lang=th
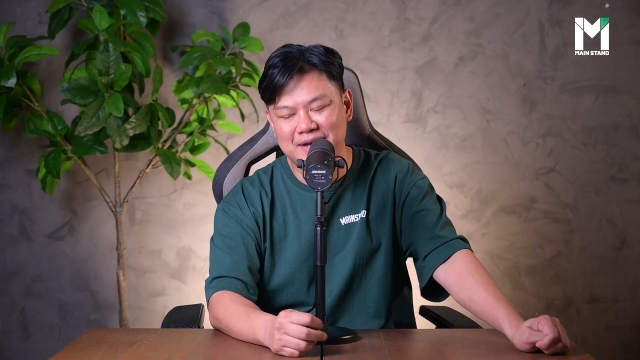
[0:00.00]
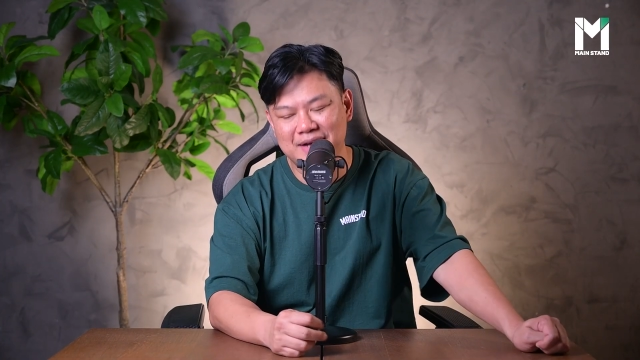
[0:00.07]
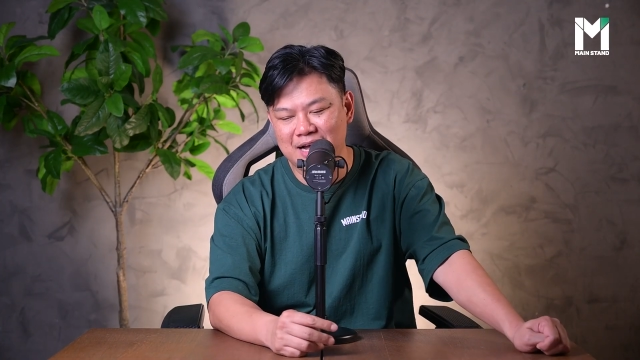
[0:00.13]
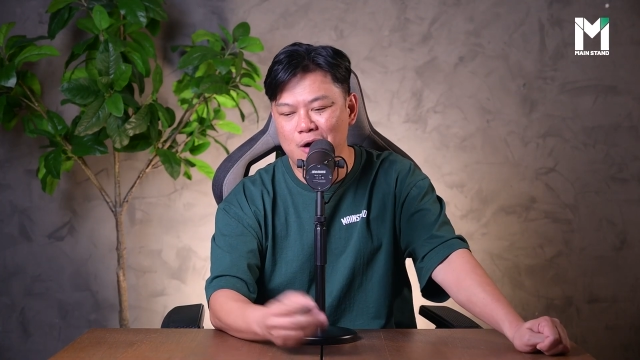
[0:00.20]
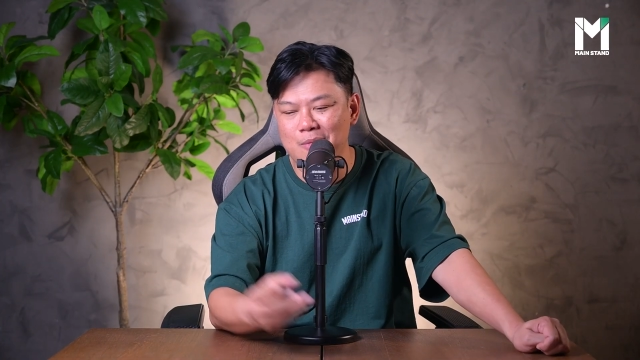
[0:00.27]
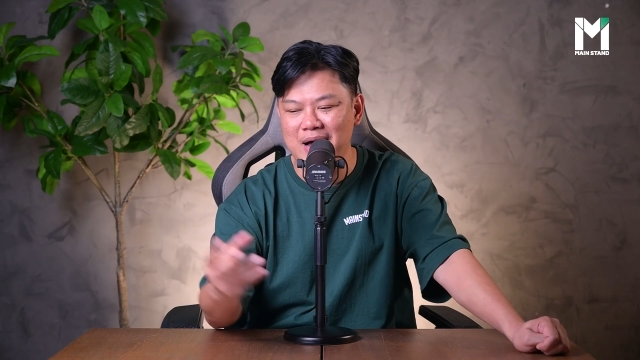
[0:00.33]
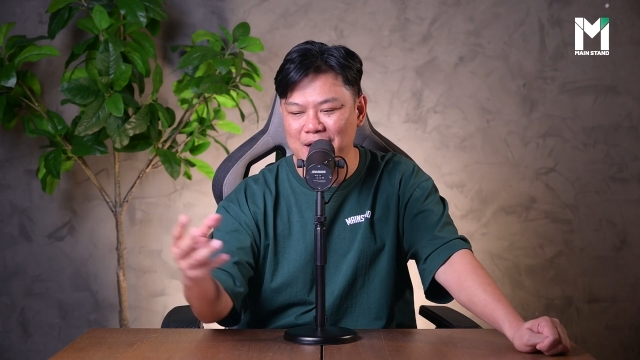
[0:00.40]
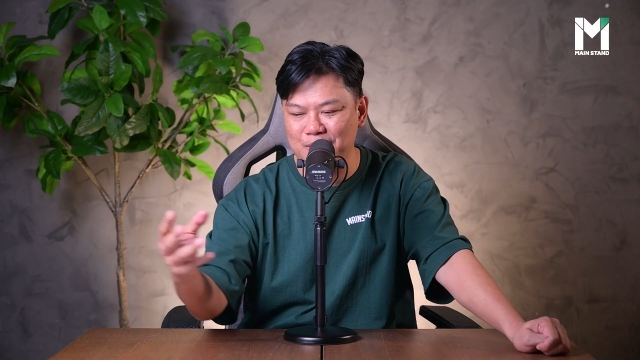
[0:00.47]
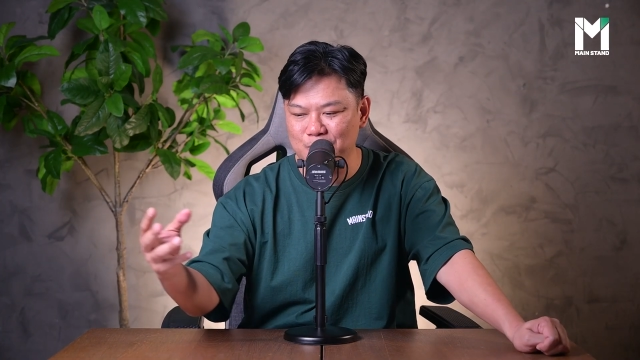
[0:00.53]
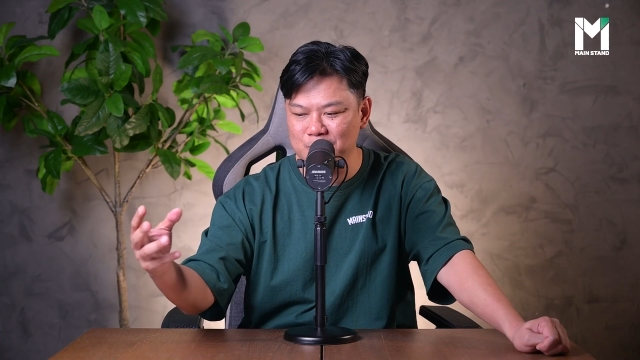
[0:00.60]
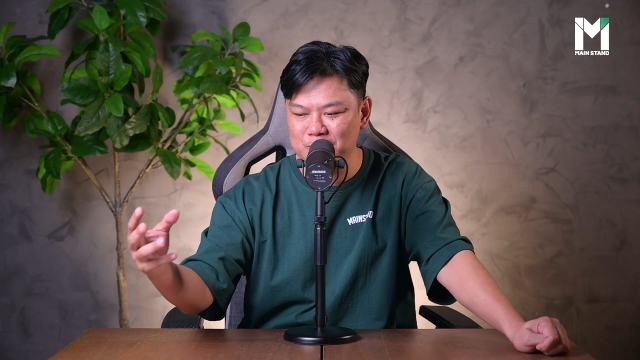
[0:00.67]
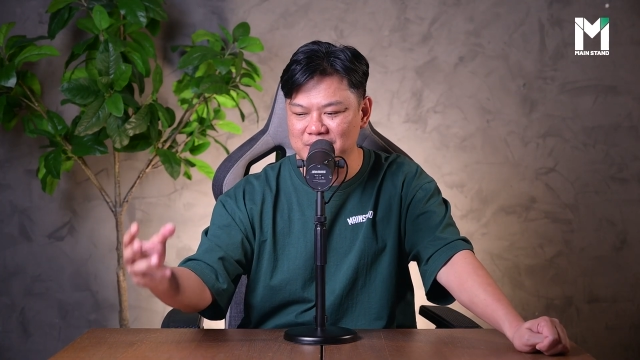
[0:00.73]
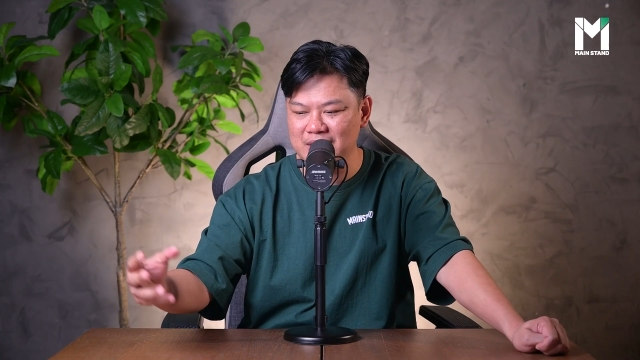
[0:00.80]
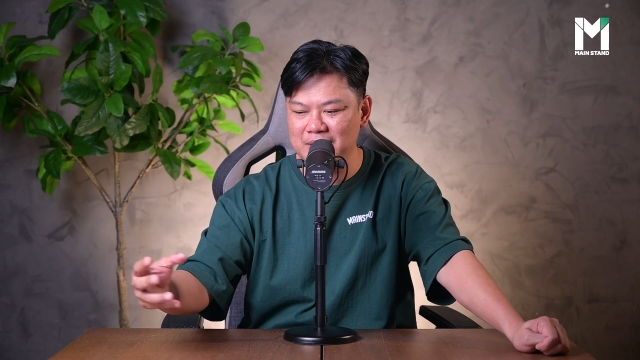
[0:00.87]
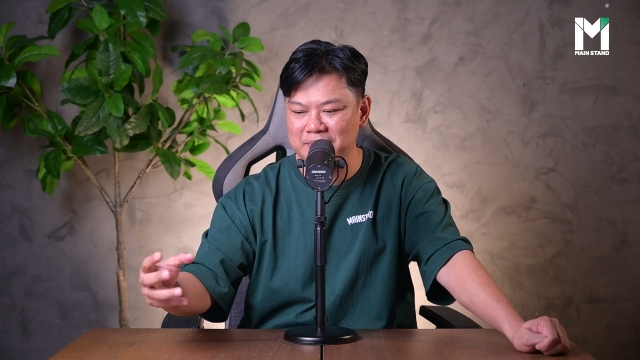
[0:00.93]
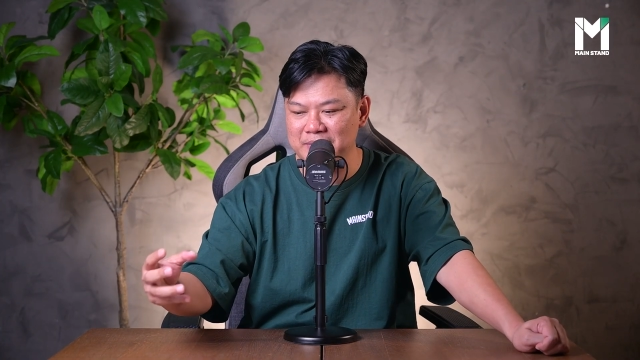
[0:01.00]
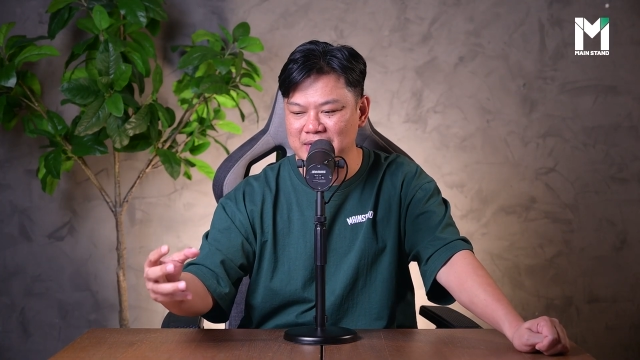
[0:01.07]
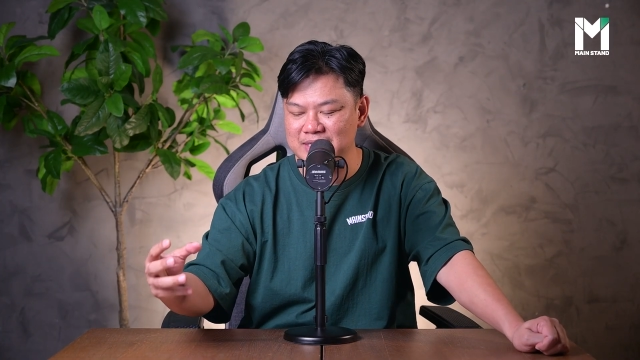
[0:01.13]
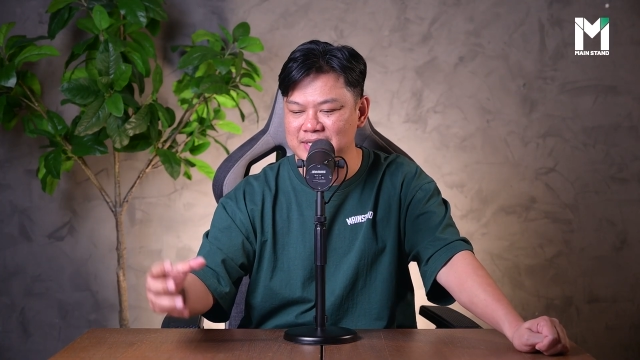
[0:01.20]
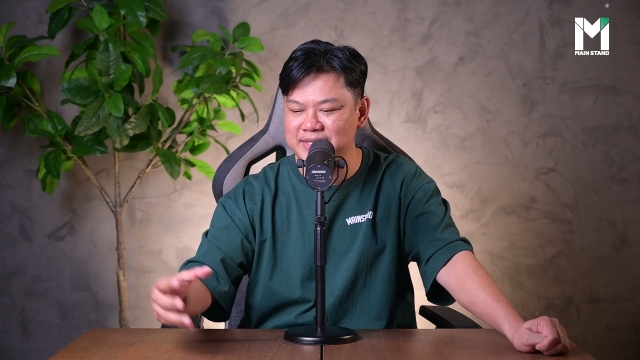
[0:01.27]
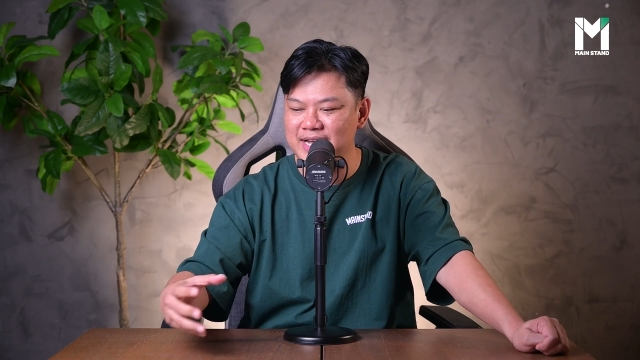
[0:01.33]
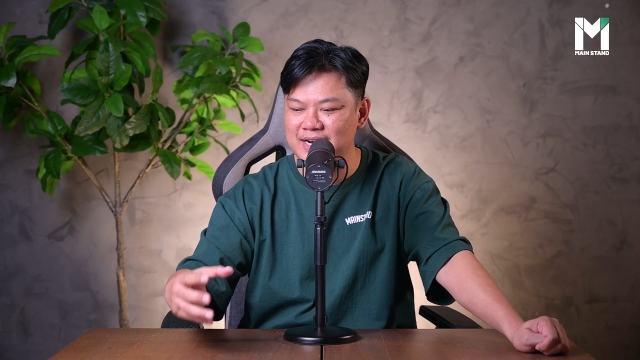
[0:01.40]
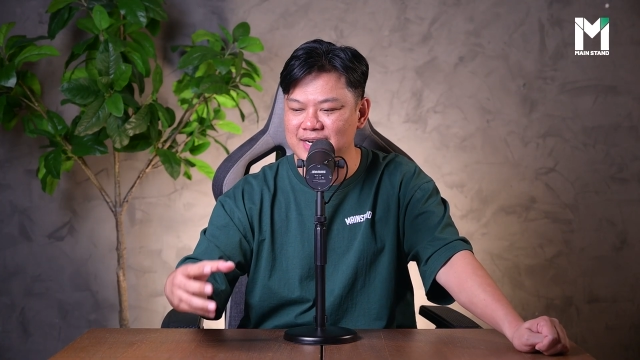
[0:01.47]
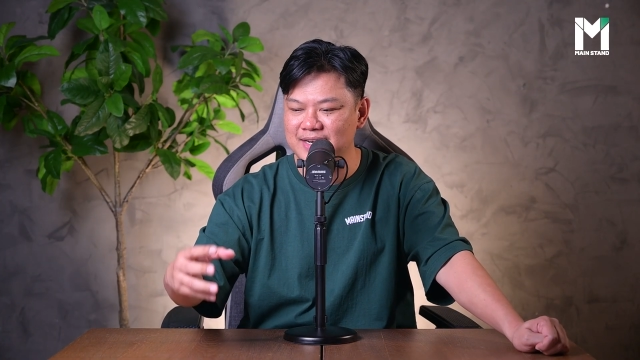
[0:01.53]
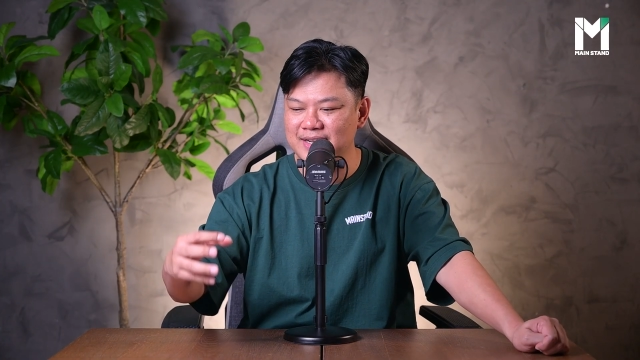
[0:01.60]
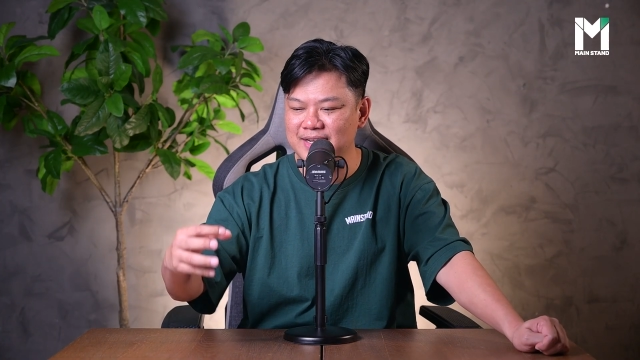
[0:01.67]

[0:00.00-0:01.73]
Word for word: เข้ามาคุมทีมในซีซั่น